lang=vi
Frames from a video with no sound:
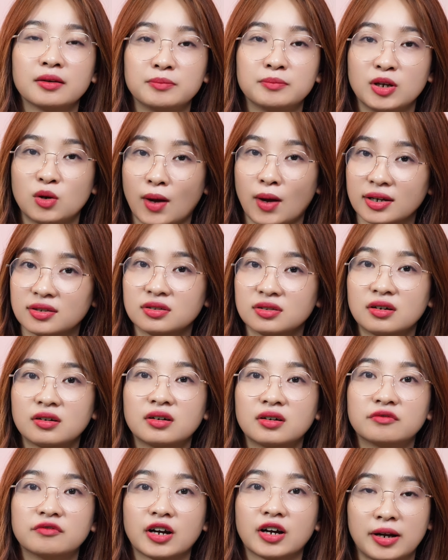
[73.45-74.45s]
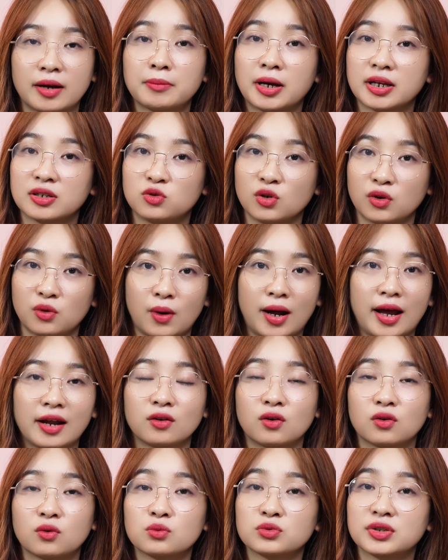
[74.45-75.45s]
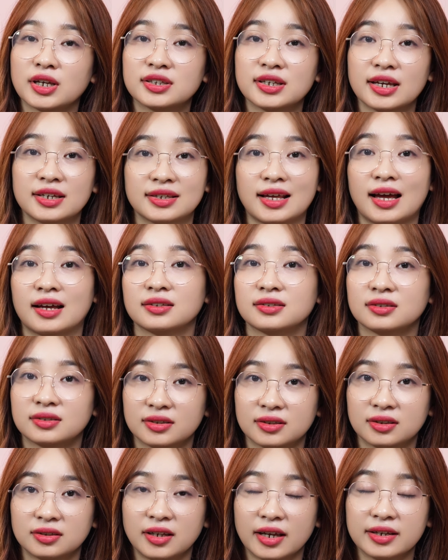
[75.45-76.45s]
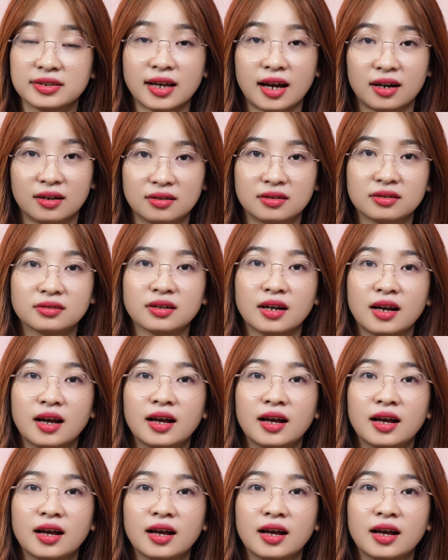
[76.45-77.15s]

bị loãng xương hơn và các bệnh chuyển hóa nó cũng sẽ xảy ra dễ dàng hơn